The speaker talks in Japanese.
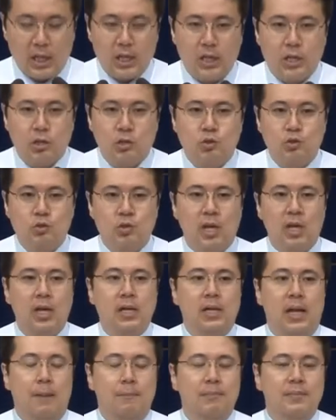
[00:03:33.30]
カナンの
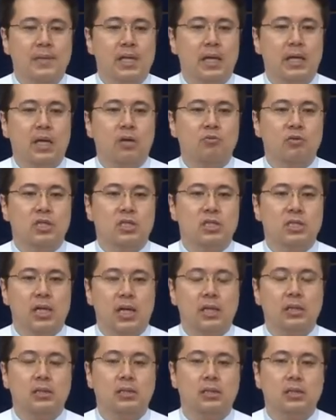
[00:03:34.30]
地の最
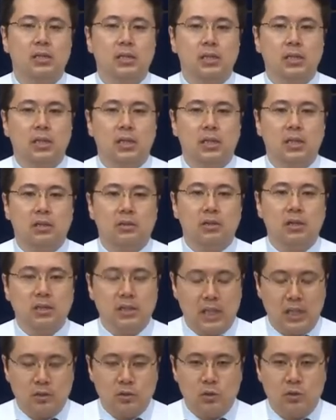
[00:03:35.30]
南端にある